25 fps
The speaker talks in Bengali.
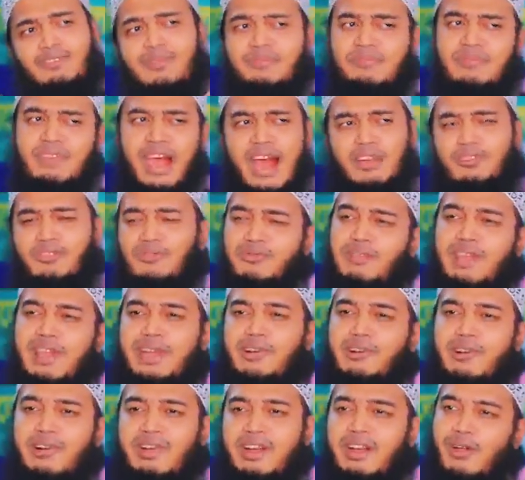একটু একটু
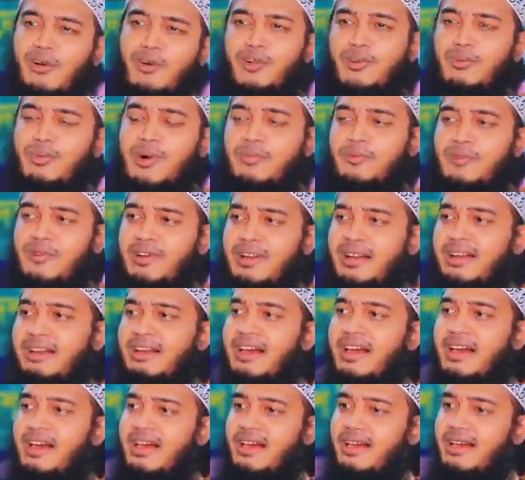ফিল করেন অনুভব
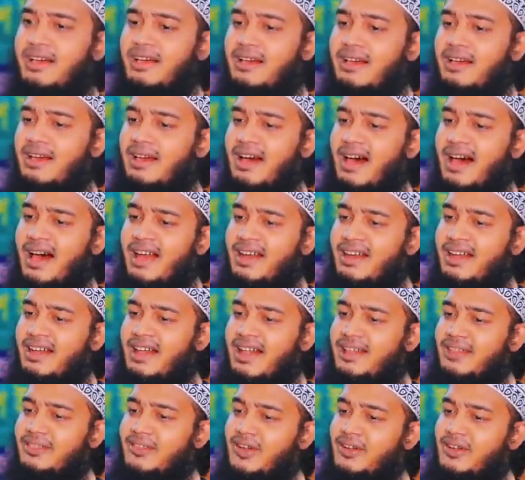করেন
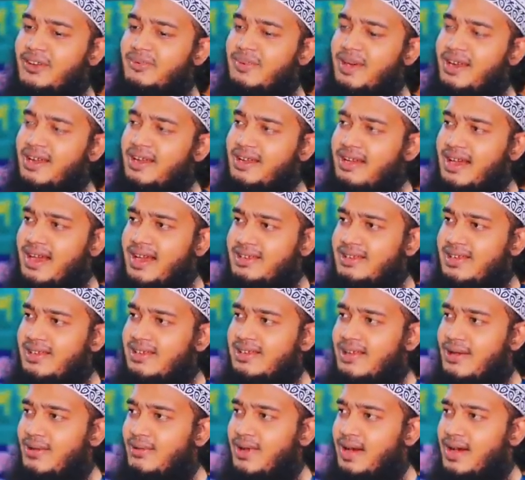আল্লাহর দরবারে
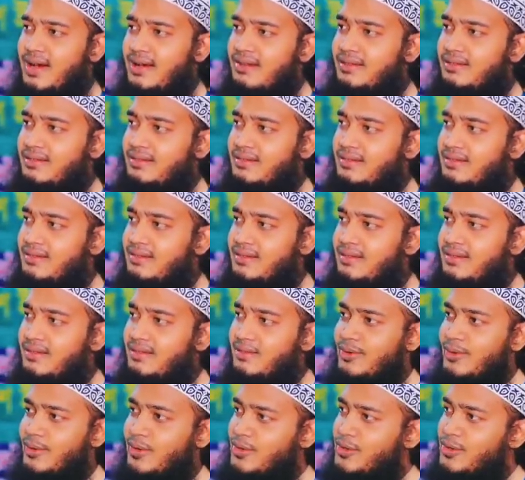কাছে যাওয়া
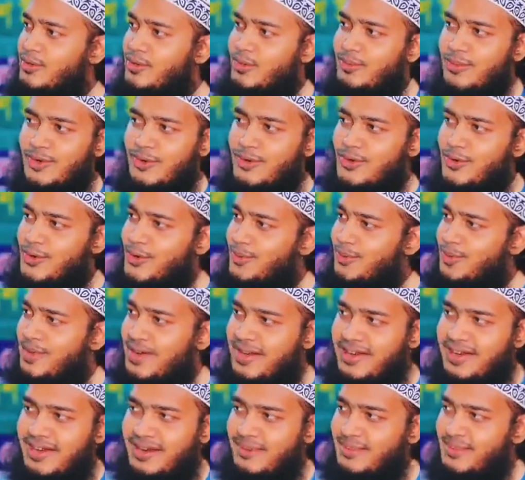কত বড়
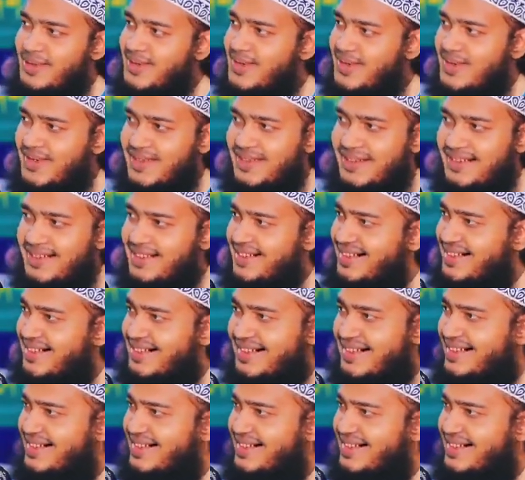সৌভাগ্যের বিষয়